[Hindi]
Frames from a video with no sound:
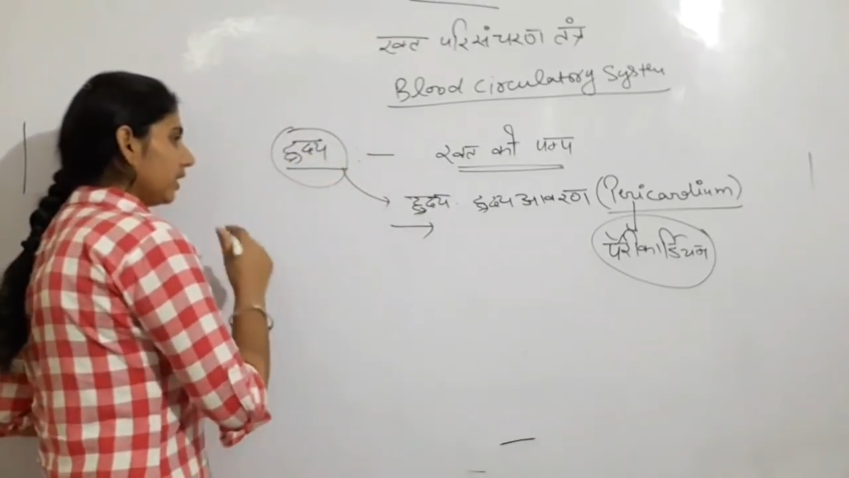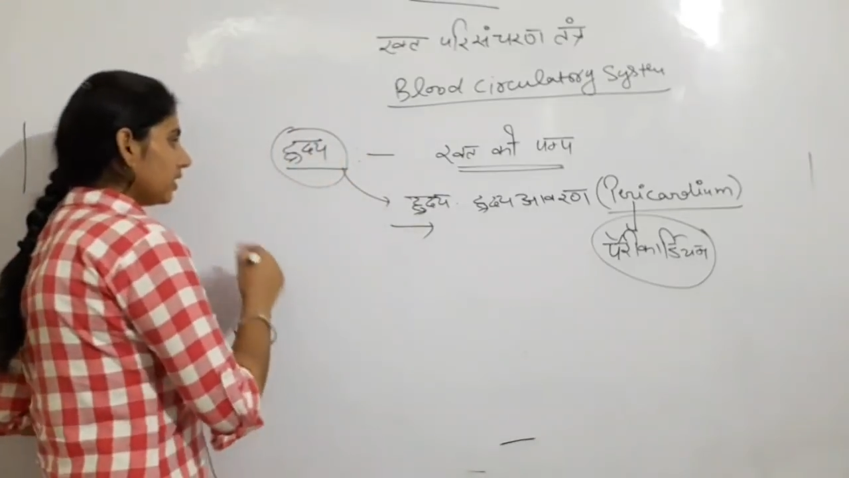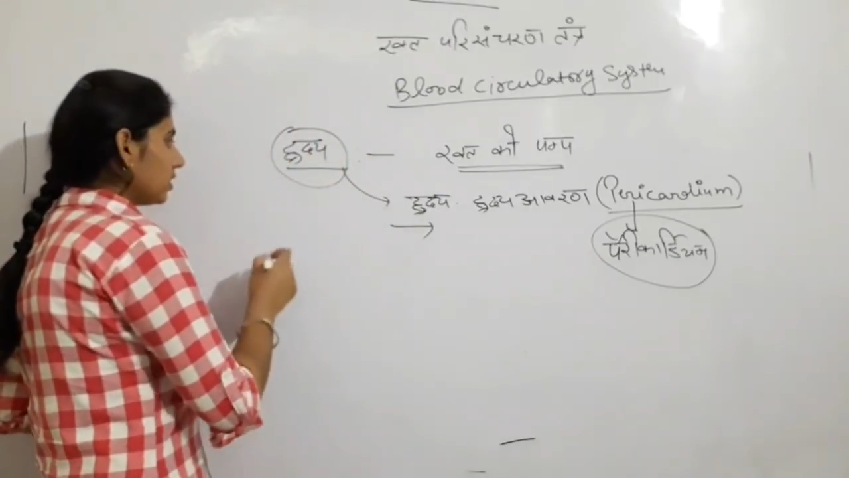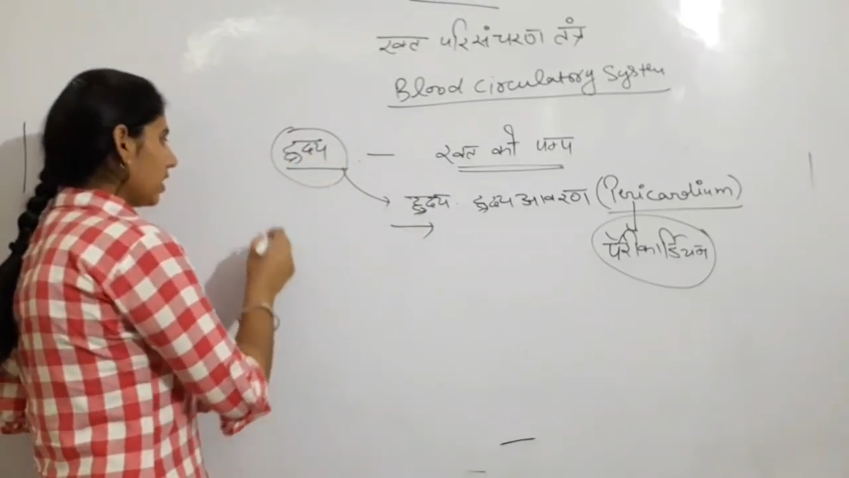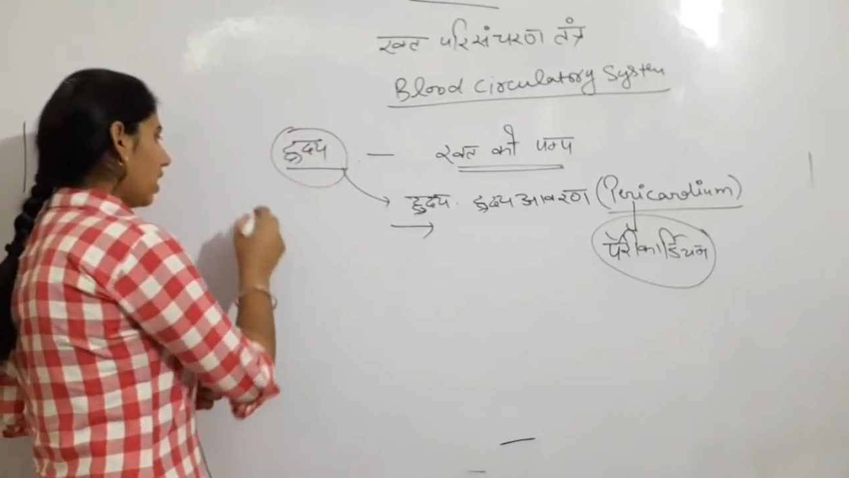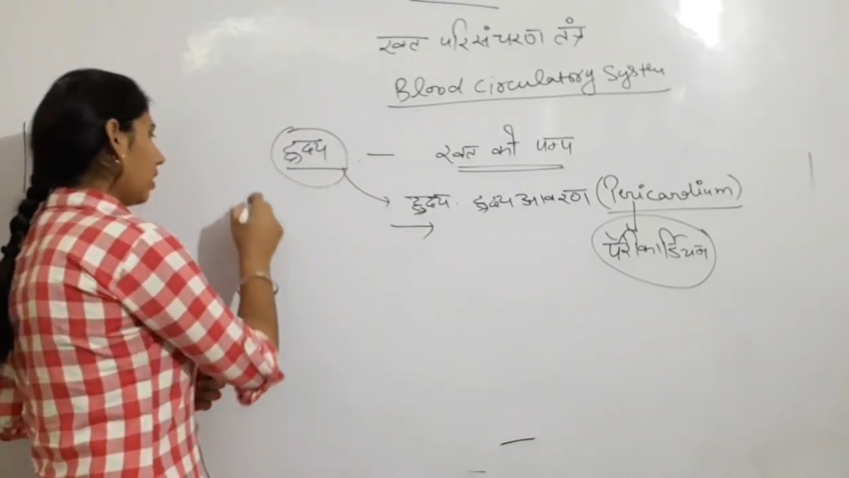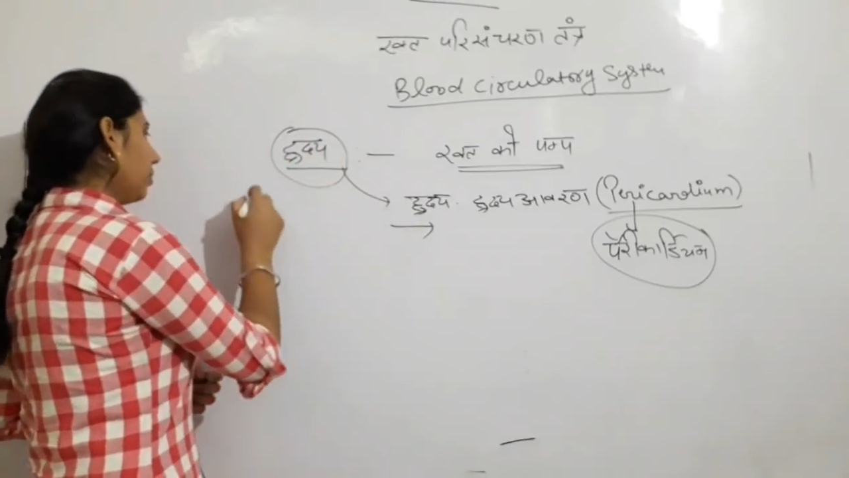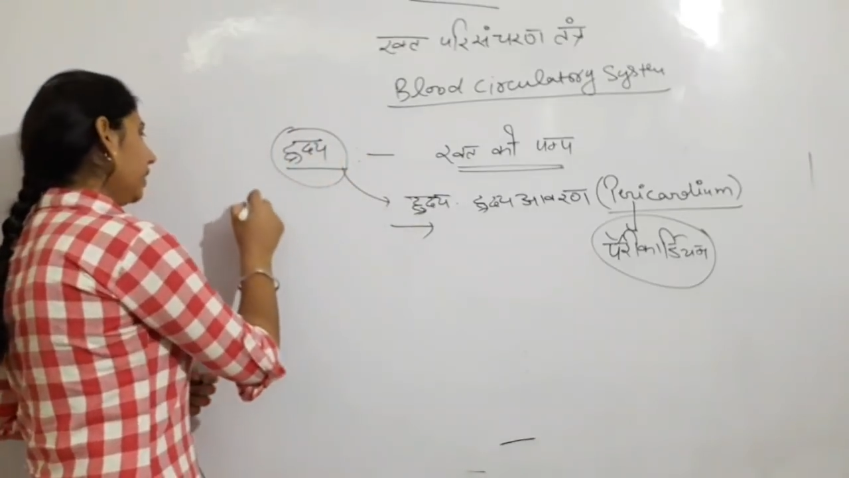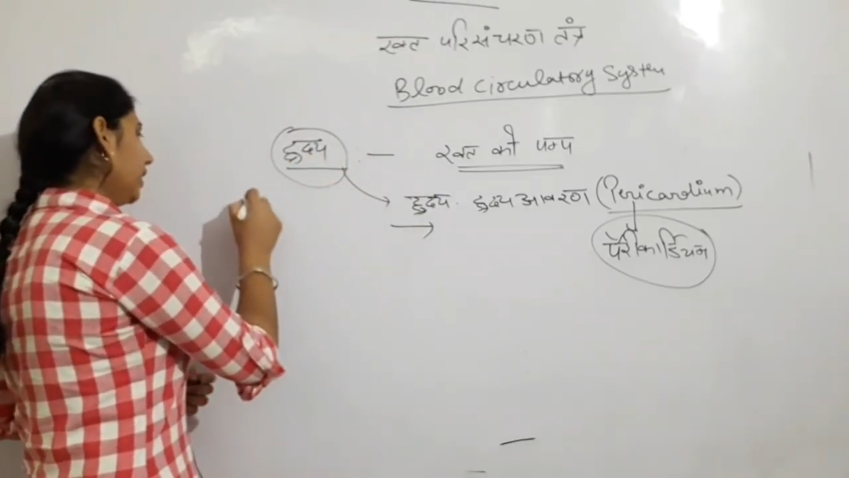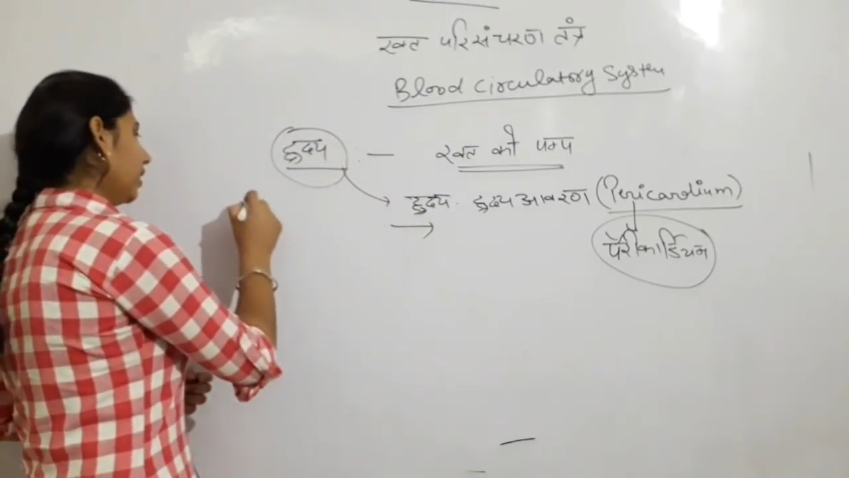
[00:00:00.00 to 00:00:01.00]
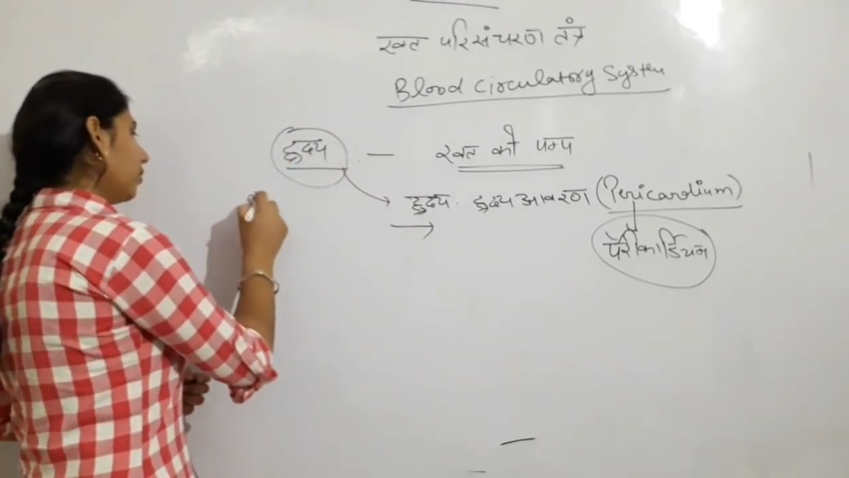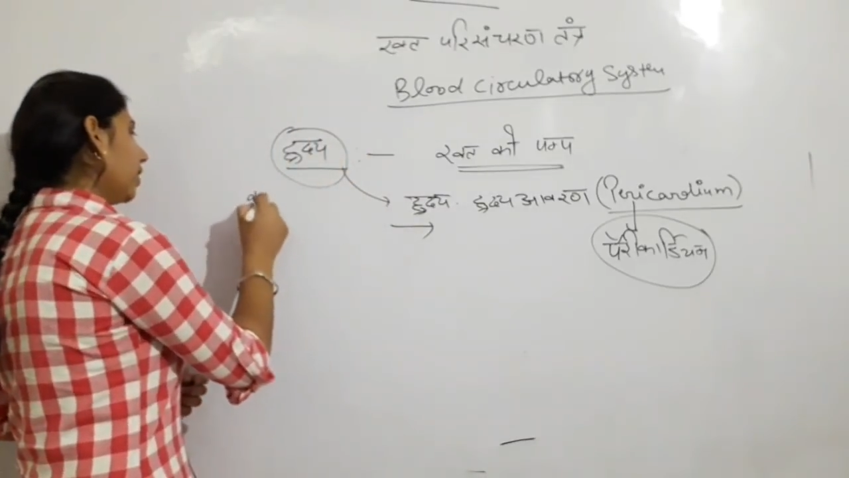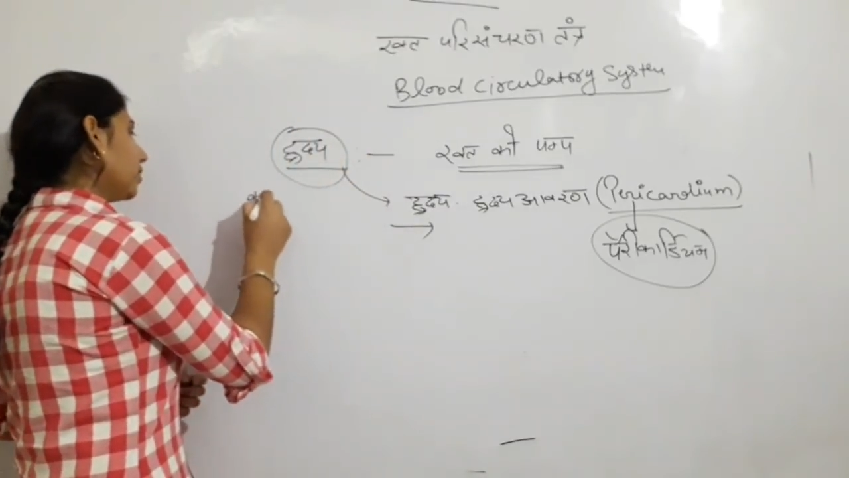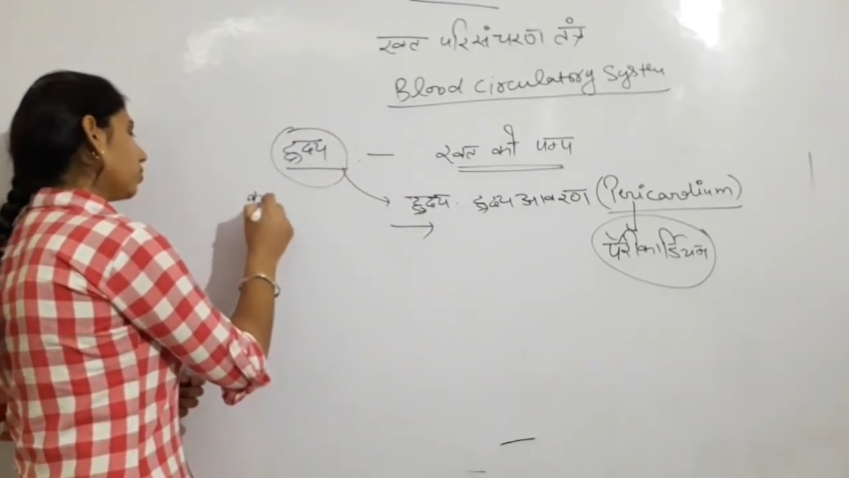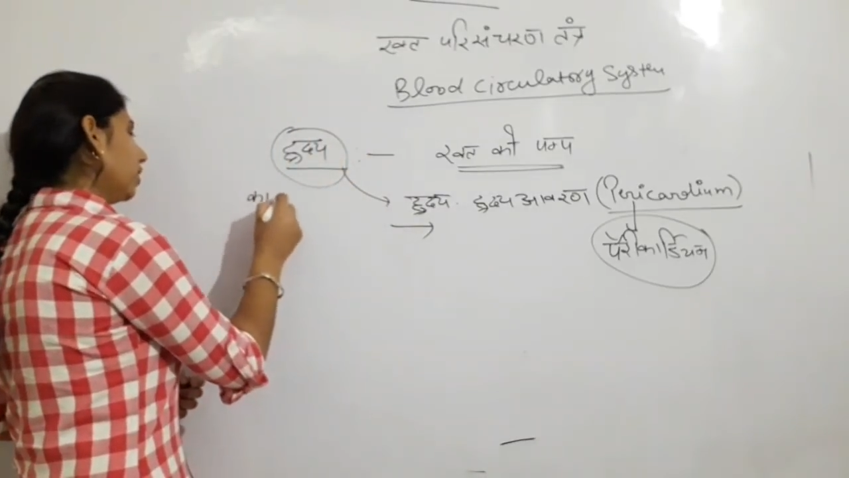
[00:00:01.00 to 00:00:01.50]
देखिए जहां भी एक
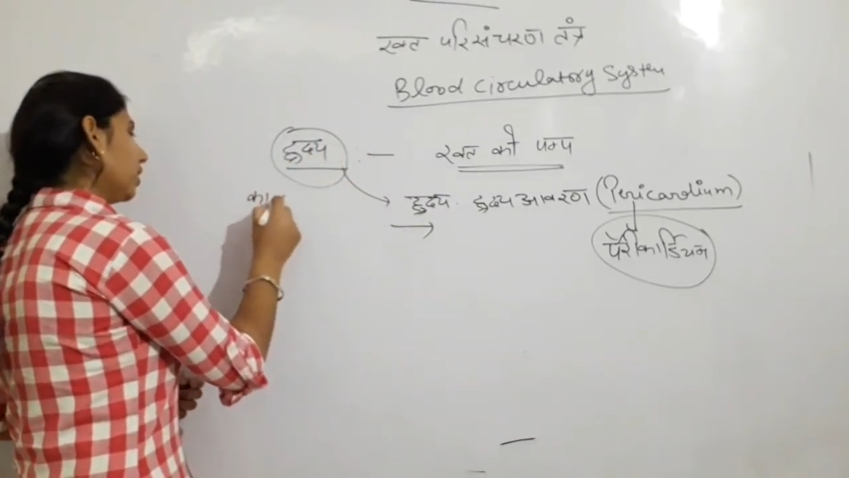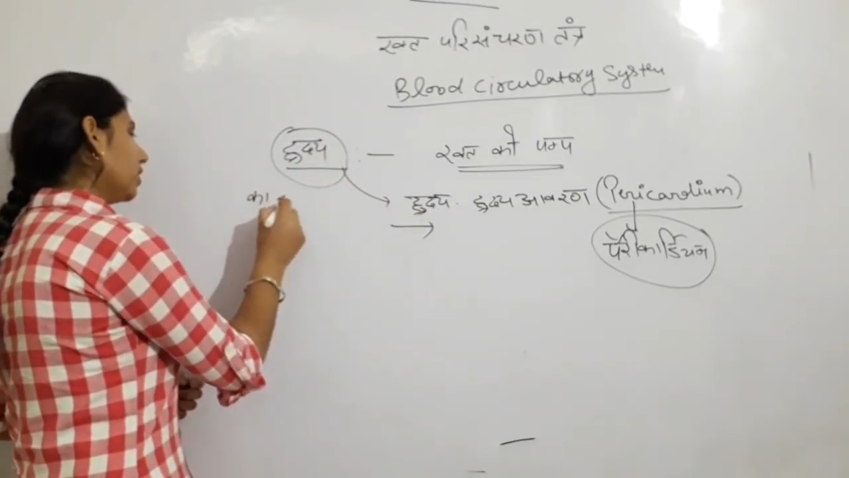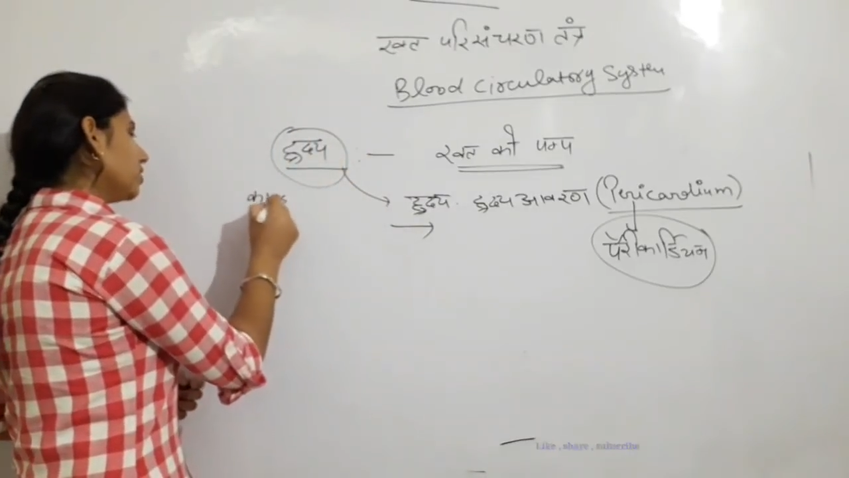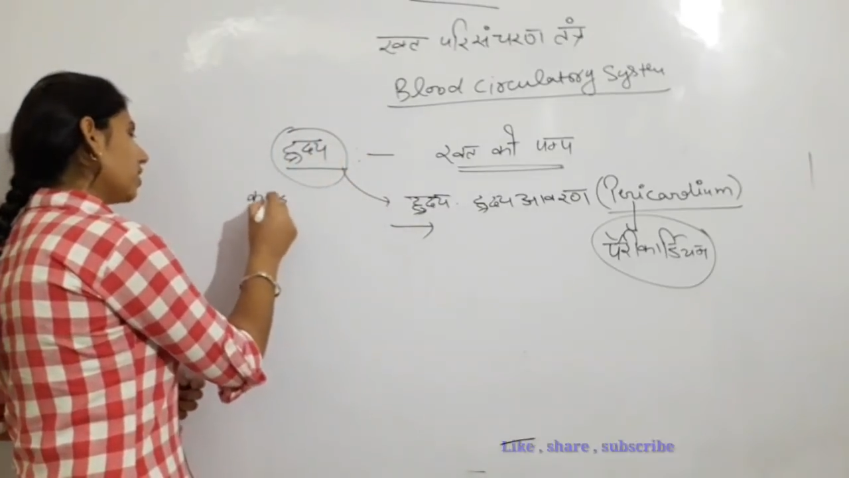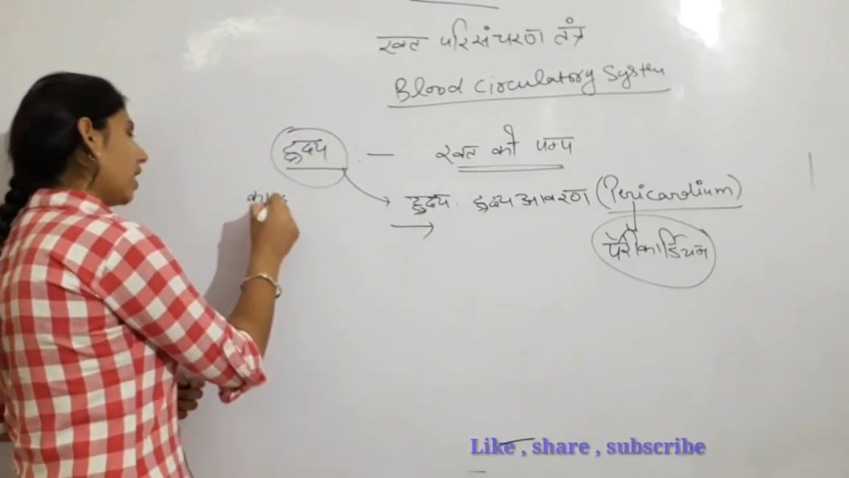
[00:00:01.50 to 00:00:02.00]
बात सुनिएगा